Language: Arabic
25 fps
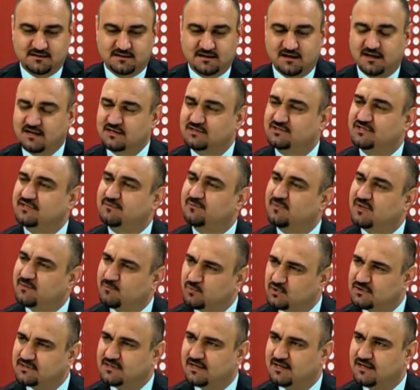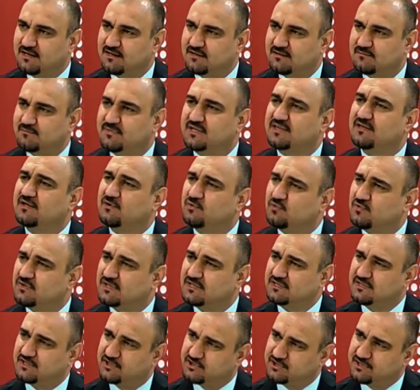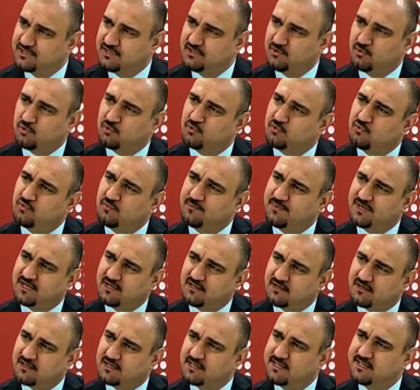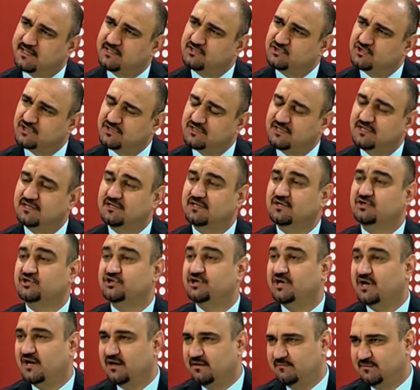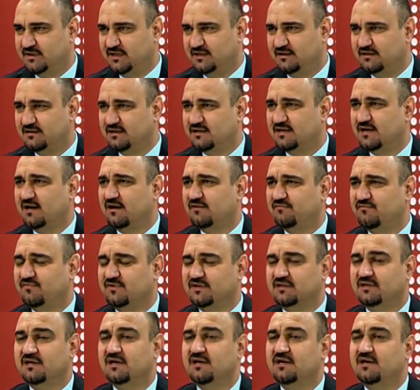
خرجت من منطلق بضرورة تشكيل حكومة عراقية جديدة شاملة لكافة